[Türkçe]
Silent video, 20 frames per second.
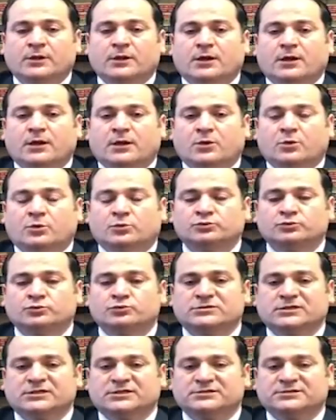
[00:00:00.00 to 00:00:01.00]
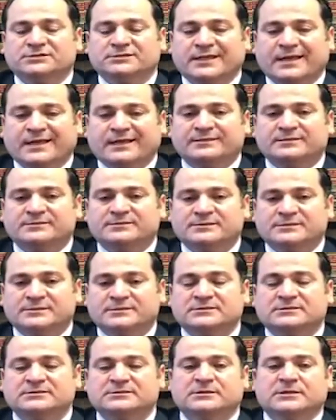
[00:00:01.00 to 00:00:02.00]
Ha, onun üzerinden
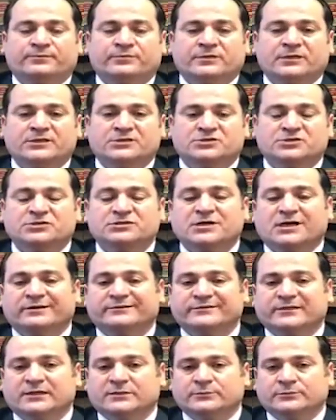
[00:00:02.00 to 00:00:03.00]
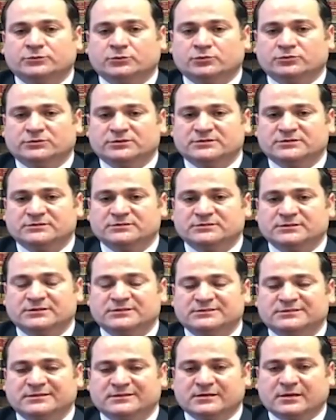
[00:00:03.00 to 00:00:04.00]
siz yeşil kart alma noktasında
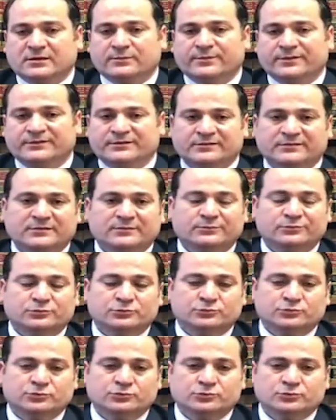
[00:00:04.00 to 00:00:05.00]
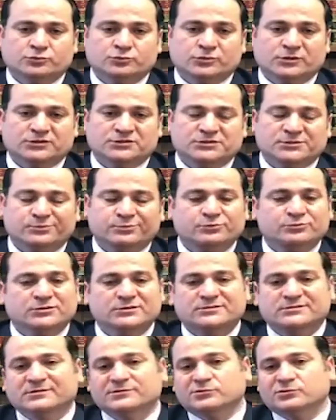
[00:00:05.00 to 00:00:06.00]
ister ABD'de bulunduğunuz süreçte burada
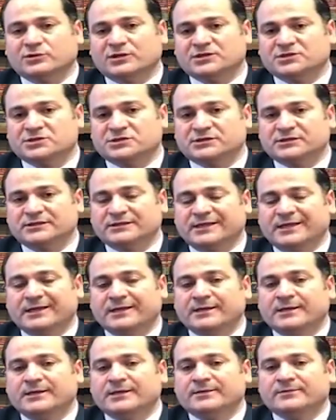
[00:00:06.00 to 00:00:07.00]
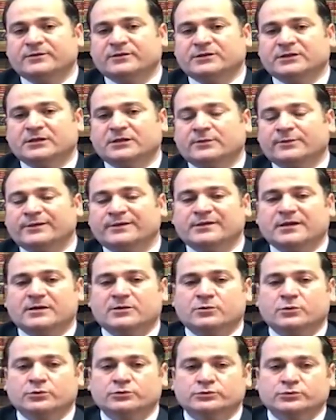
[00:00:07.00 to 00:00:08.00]
statü değişikliğiyle ya da
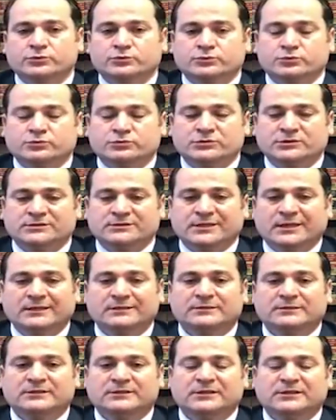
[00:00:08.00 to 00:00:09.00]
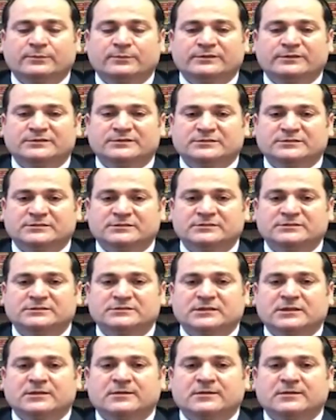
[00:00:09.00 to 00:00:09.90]
Amerikan konsolosu üzerinden gidebilirsiniz.